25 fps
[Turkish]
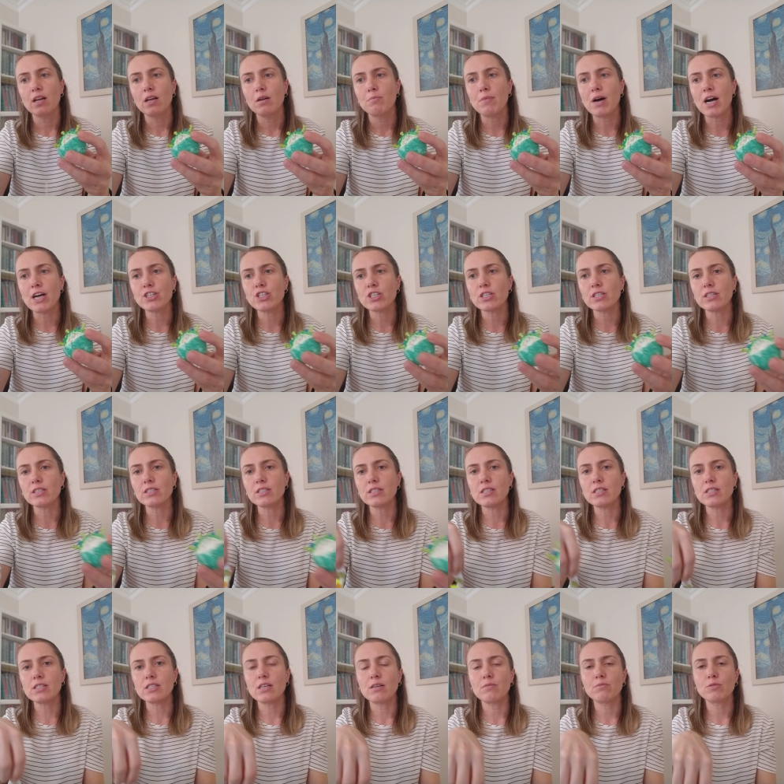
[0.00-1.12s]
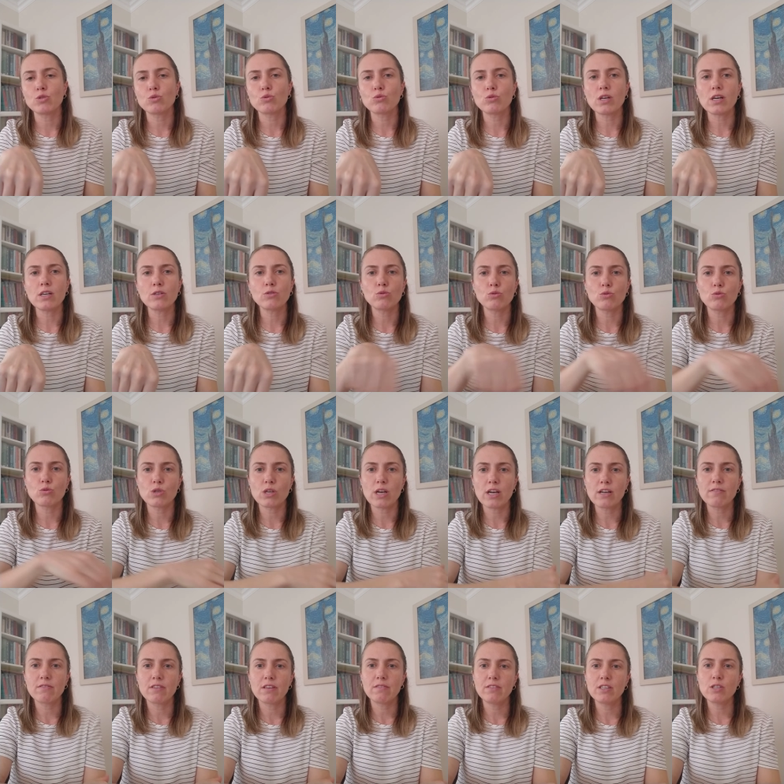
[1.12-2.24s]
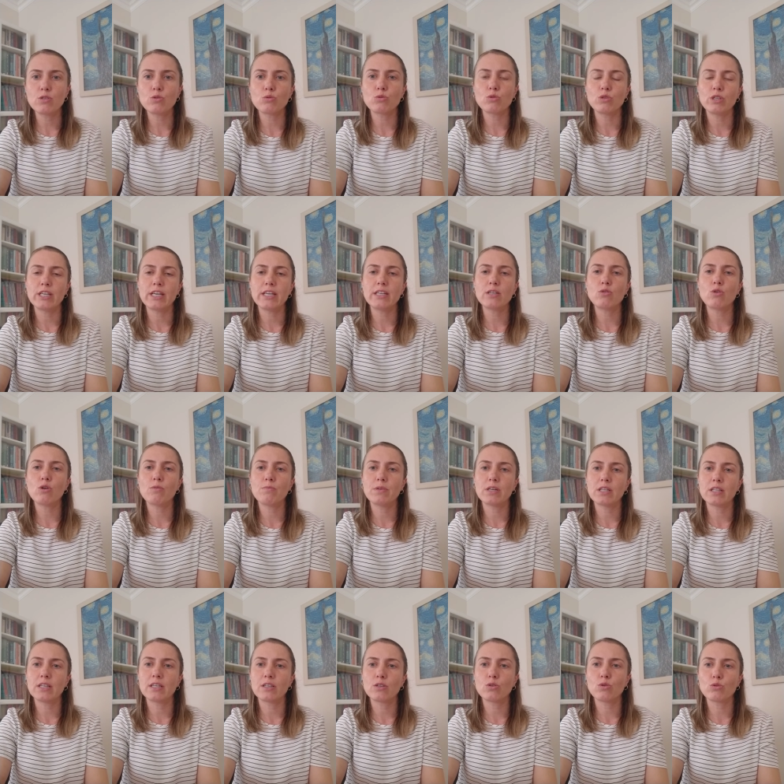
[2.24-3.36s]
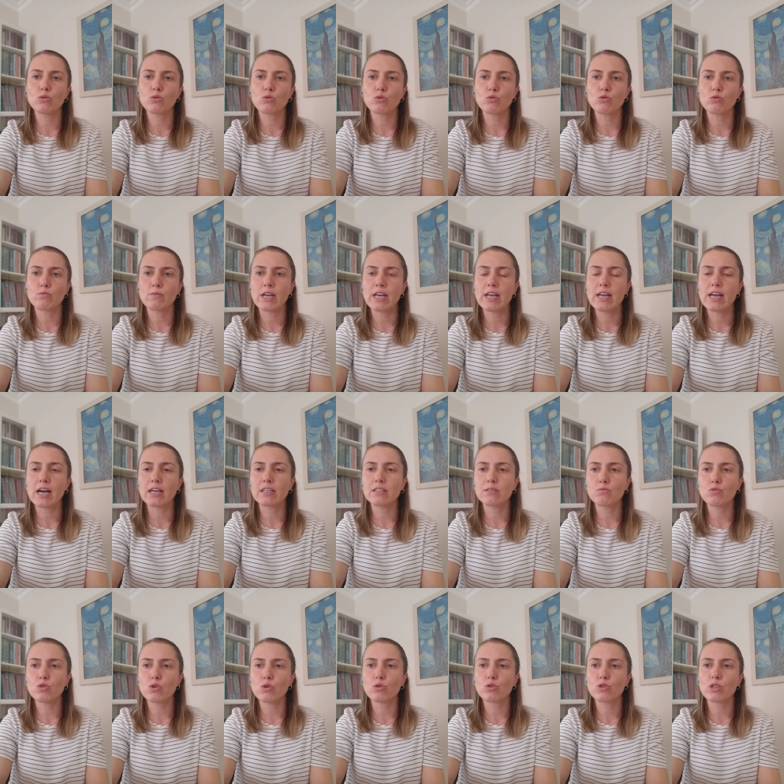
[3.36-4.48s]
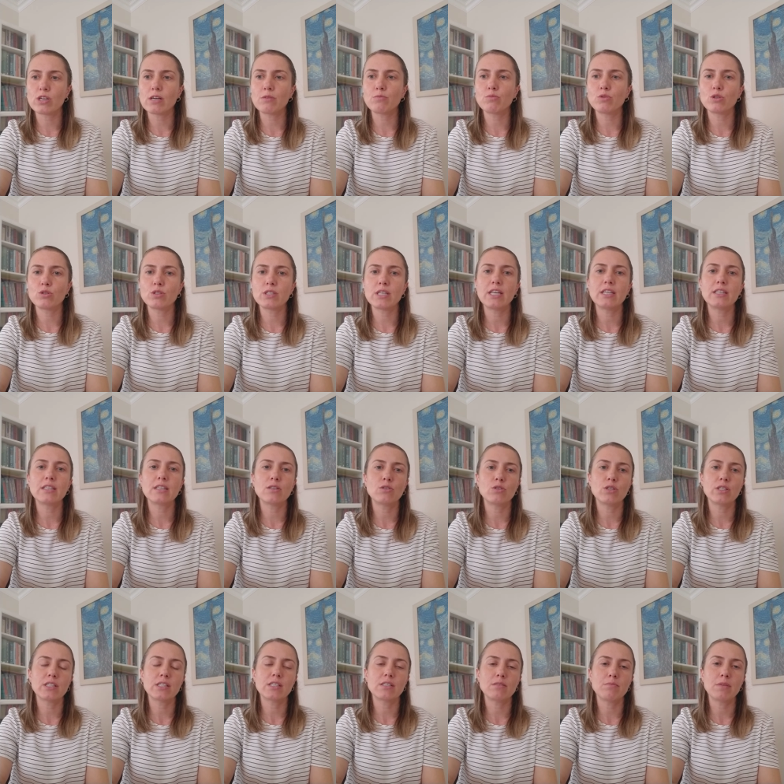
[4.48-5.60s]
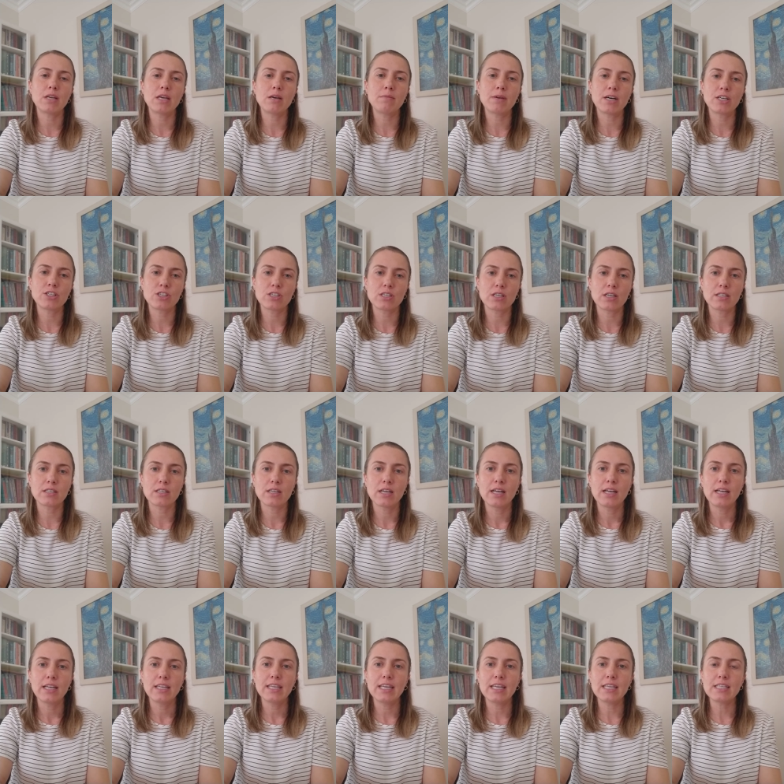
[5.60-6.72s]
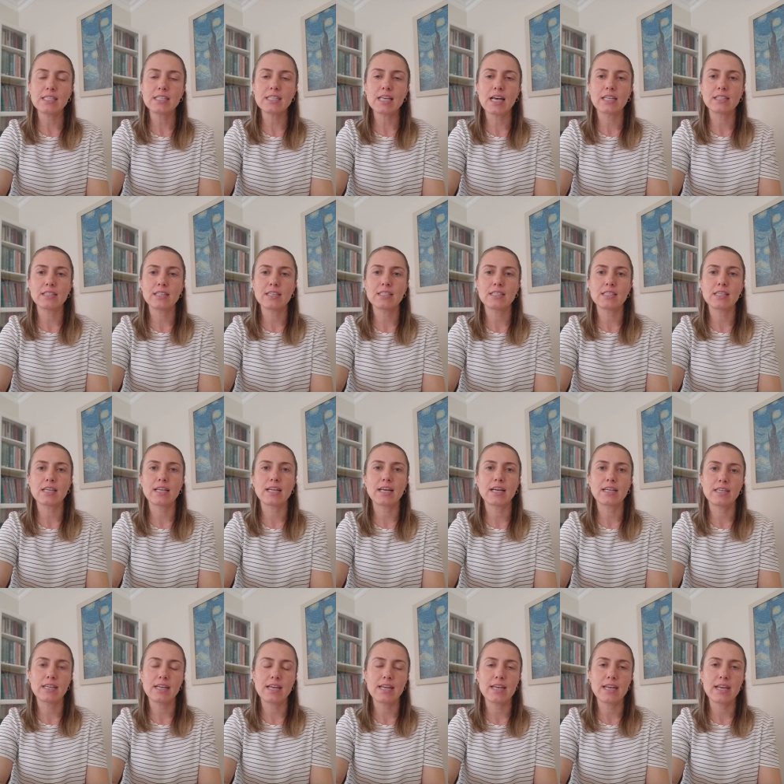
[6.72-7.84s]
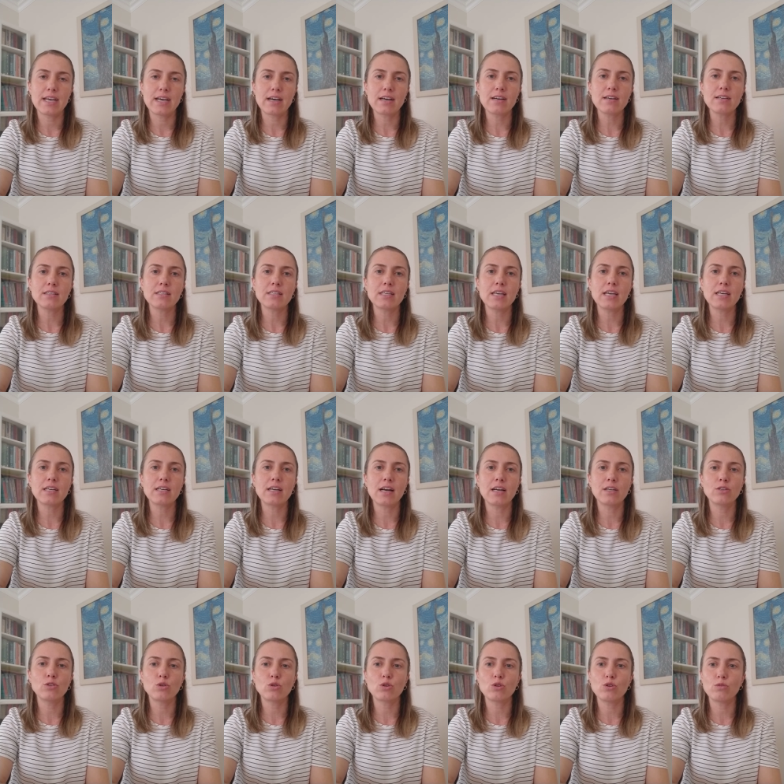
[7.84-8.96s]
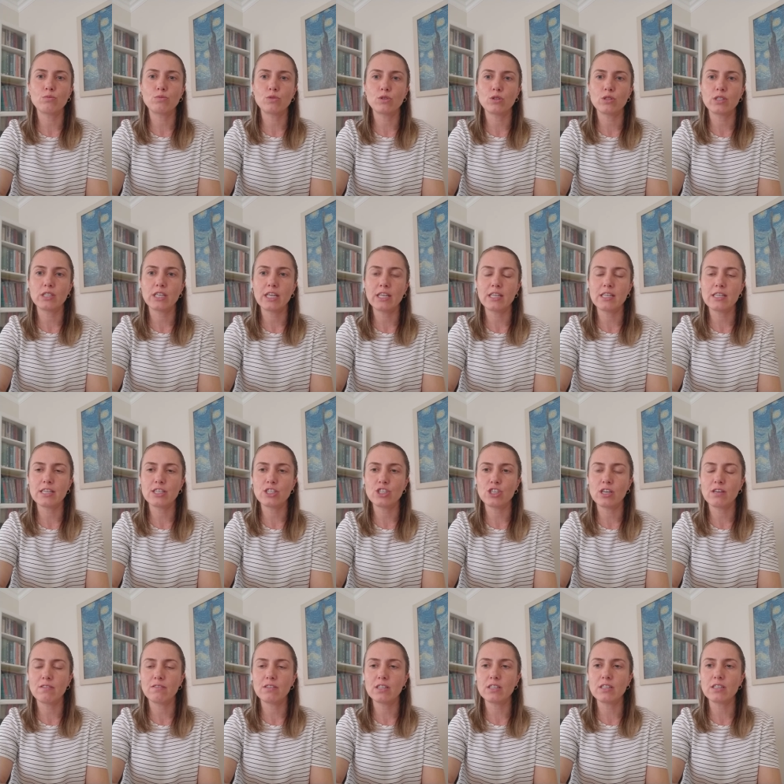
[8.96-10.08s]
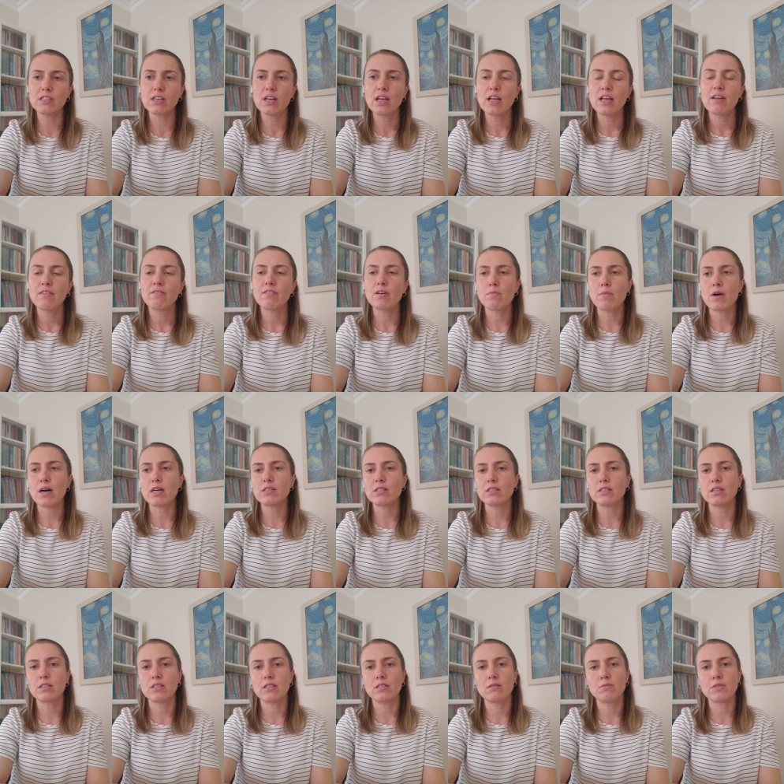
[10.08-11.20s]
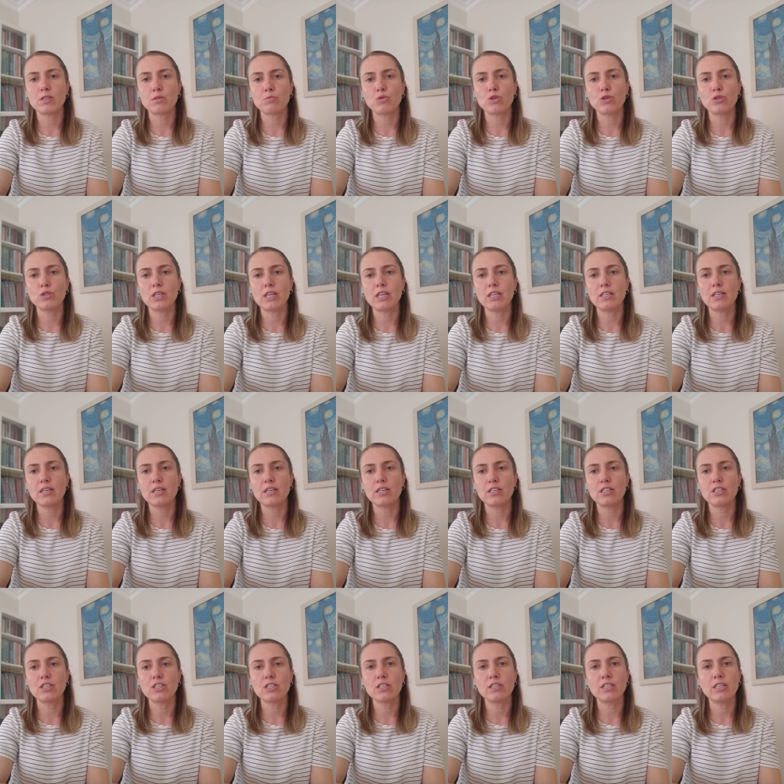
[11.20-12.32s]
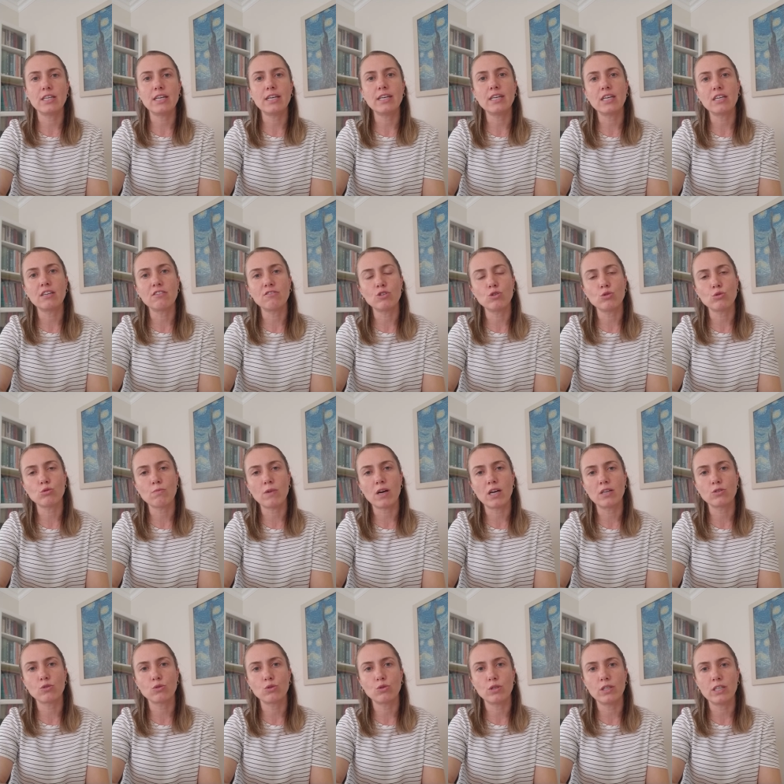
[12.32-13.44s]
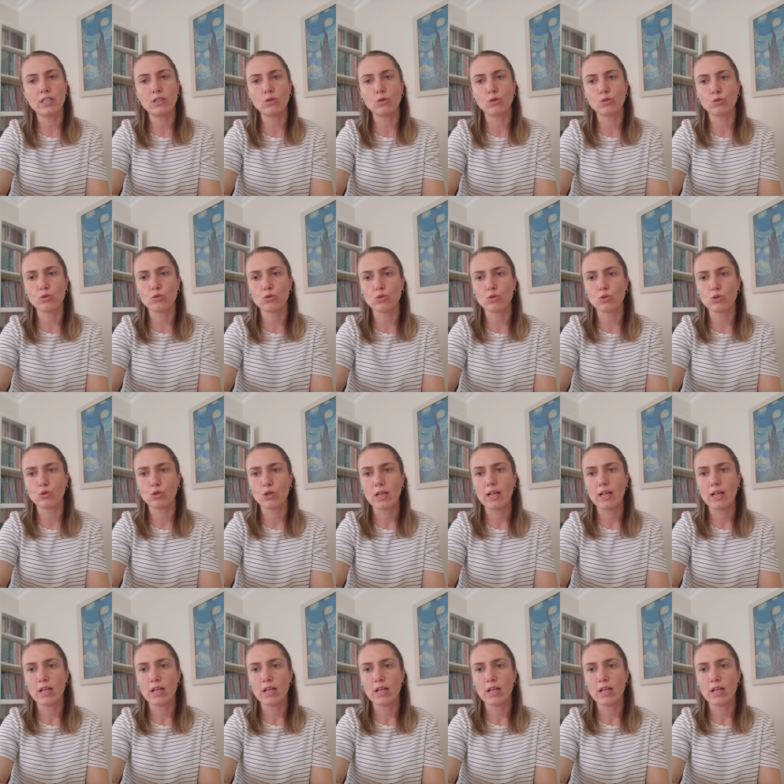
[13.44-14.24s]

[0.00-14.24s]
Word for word: Bağışıklık sistemini uzak tutacak ve virüsün yeni kopyalarını oluşturmaya yardımcı olacak proteinler üretilmeye başlar. Yeni sentezlenen RNA tekrar nükleoproteinle çevrilir ve bahsettiğimiz proteinler aracılığıyla yeni virüs partikülleri oluşur.